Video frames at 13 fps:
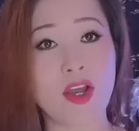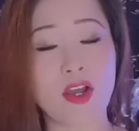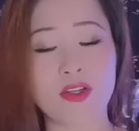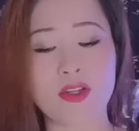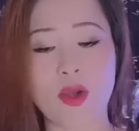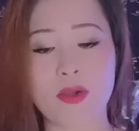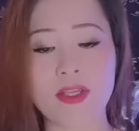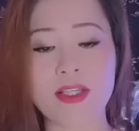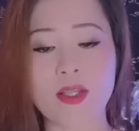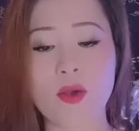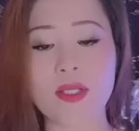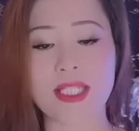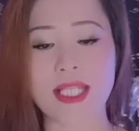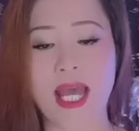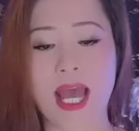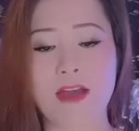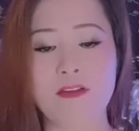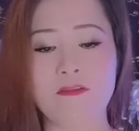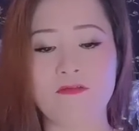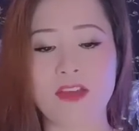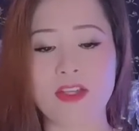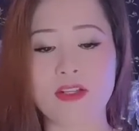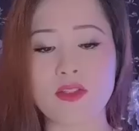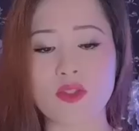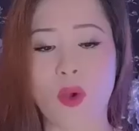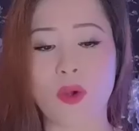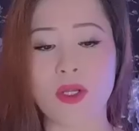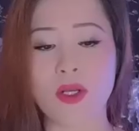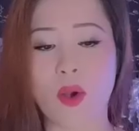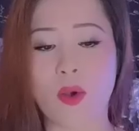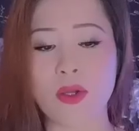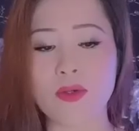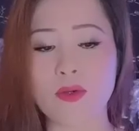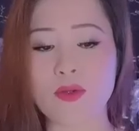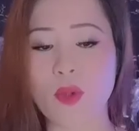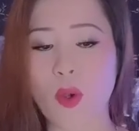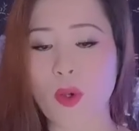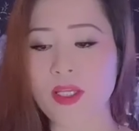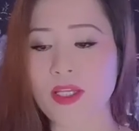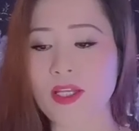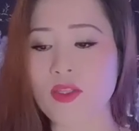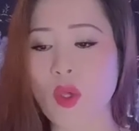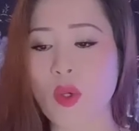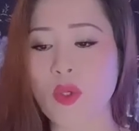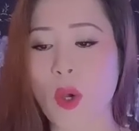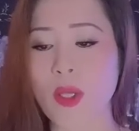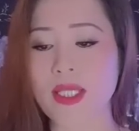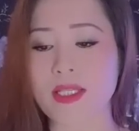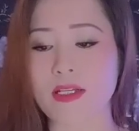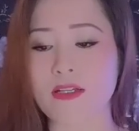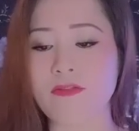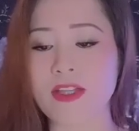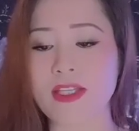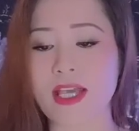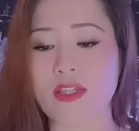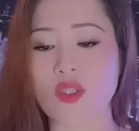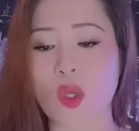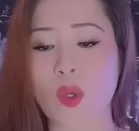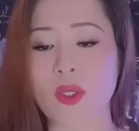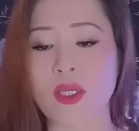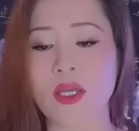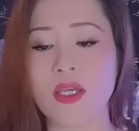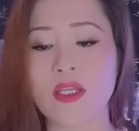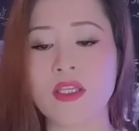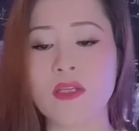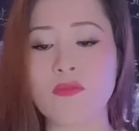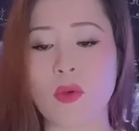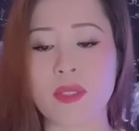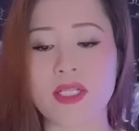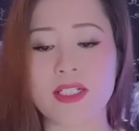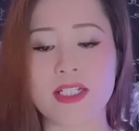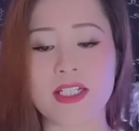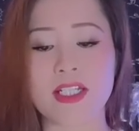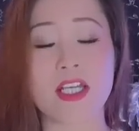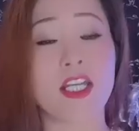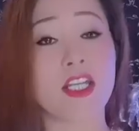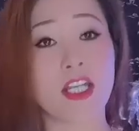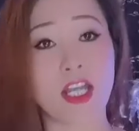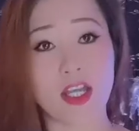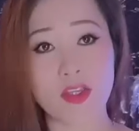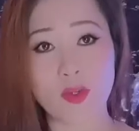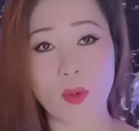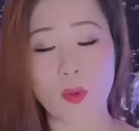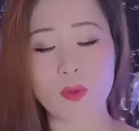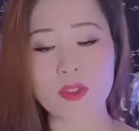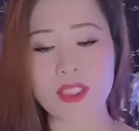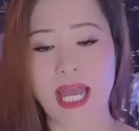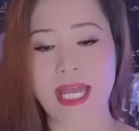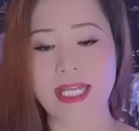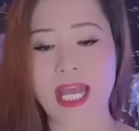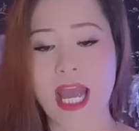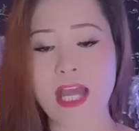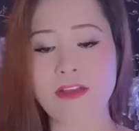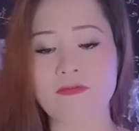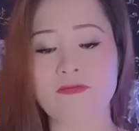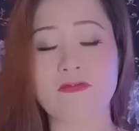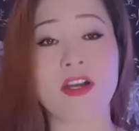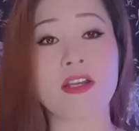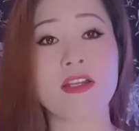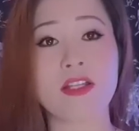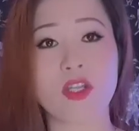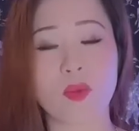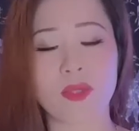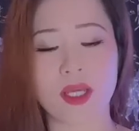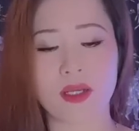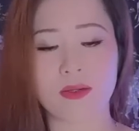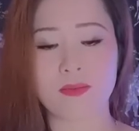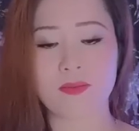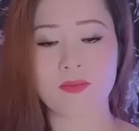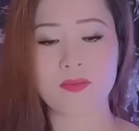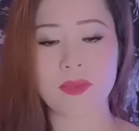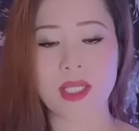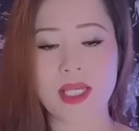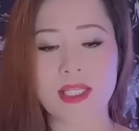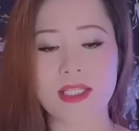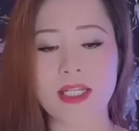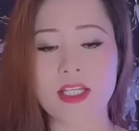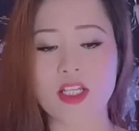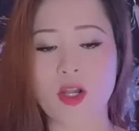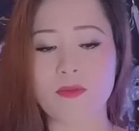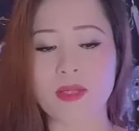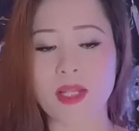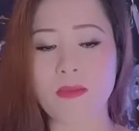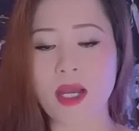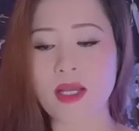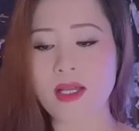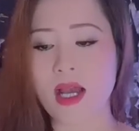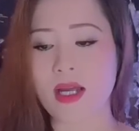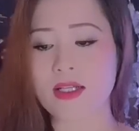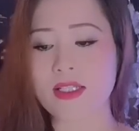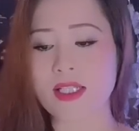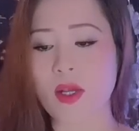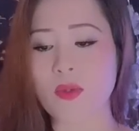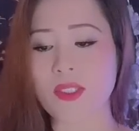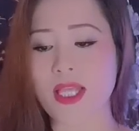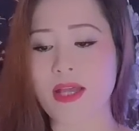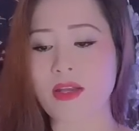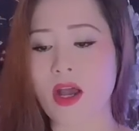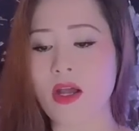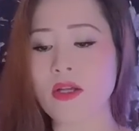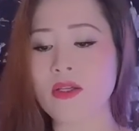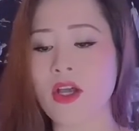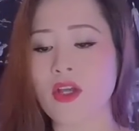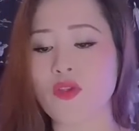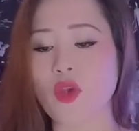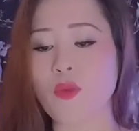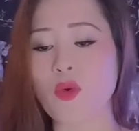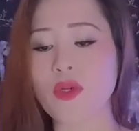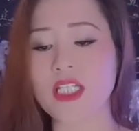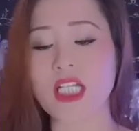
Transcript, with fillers: nỗi xót xa về những tội lỗi của tôi khi tôi đối xử với cha tôi như một người địa chủ tàn ác với nông dân. Chính trong niềm ân hận sâu xa đó, tôi muốn